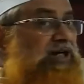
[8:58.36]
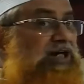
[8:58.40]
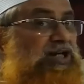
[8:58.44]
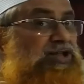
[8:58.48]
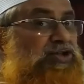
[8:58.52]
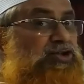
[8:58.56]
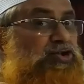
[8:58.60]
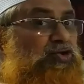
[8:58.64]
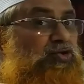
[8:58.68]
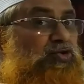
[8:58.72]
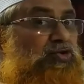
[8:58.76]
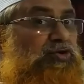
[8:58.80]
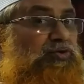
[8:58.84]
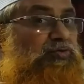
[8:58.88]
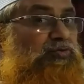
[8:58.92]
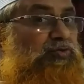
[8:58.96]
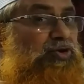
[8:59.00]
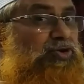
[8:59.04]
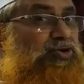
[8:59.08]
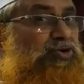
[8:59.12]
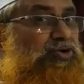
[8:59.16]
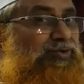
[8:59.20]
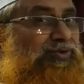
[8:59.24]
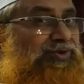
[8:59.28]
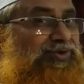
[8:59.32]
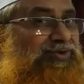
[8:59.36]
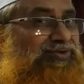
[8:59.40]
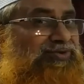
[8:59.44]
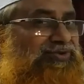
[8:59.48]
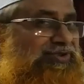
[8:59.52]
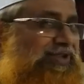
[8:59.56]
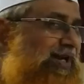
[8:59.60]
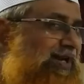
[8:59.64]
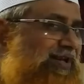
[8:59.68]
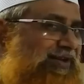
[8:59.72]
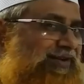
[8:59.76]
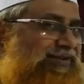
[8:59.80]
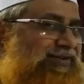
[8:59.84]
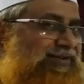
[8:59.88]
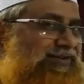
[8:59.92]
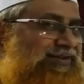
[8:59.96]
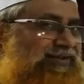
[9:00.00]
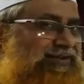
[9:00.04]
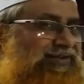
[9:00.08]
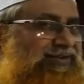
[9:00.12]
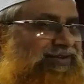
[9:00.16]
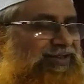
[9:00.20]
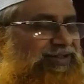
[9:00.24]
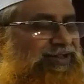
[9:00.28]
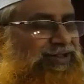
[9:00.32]
বা কার্যকরী মূলক সমানুতা
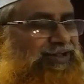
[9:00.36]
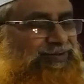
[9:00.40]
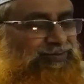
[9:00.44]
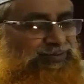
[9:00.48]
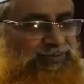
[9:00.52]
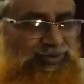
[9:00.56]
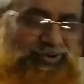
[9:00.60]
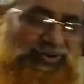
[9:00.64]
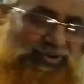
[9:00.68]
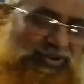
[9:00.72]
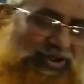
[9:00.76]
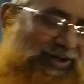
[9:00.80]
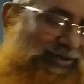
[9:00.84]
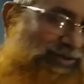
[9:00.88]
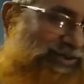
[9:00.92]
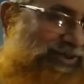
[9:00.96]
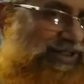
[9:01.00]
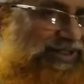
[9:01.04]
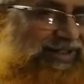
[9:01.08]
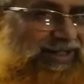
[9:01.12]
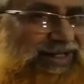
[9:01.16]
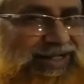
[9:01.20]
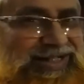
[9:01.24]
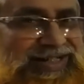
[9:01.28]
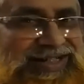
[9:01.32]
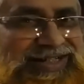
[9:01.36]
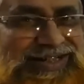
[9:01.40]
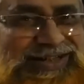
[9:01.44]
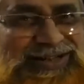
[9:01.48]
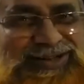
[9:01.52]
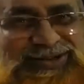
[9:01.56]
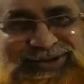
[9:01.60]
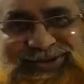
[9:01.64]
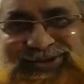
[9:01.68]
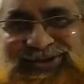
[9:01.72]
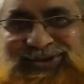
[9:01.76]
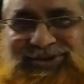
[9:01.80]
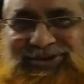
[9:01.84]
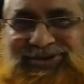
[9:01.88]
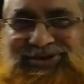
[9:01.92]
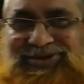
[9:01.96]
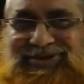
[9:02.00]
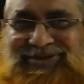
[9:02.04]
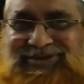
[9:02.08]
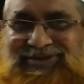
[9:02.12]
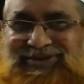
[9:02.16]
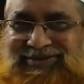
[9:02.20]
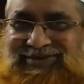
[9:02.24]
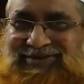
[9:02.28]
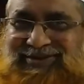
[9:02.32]
বন্ধুরা আমাদের ক্লাস কিন্তু
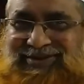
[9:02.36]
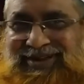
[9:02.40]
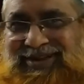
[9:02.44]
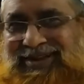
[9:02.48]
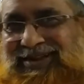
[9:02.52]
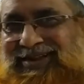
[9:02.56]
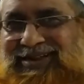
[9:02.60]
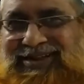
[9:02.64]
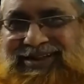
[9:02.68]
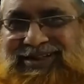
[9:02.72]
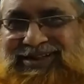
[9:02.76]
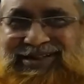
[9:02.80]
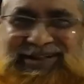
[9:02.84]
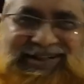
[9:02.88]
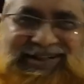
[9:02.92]
এখানে